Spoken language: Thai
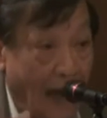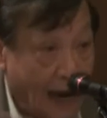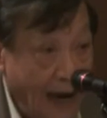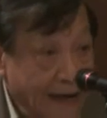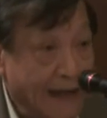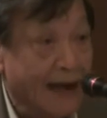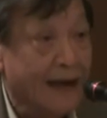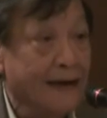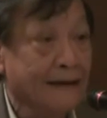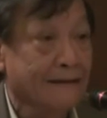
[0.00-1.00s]
จะก็ให้ต่า
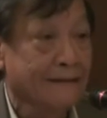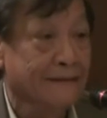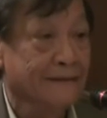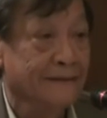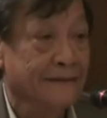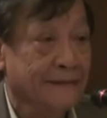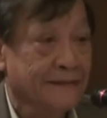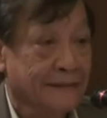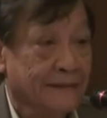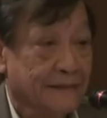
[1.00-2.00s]
งกัน
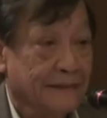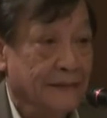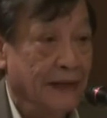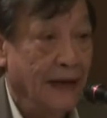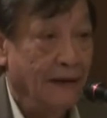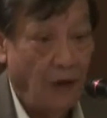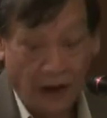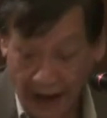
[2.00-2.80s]
นะเพ